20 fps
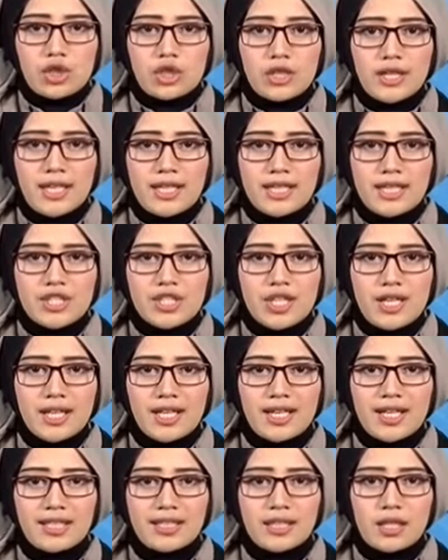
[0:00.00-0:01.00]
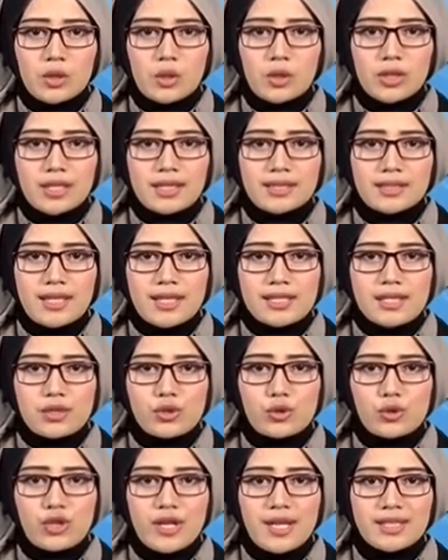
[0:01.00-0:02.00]
Saudara kecelakaan lalu lintas
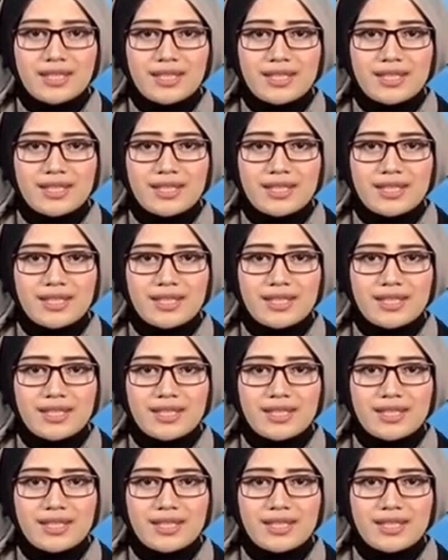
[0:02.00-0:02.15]
juga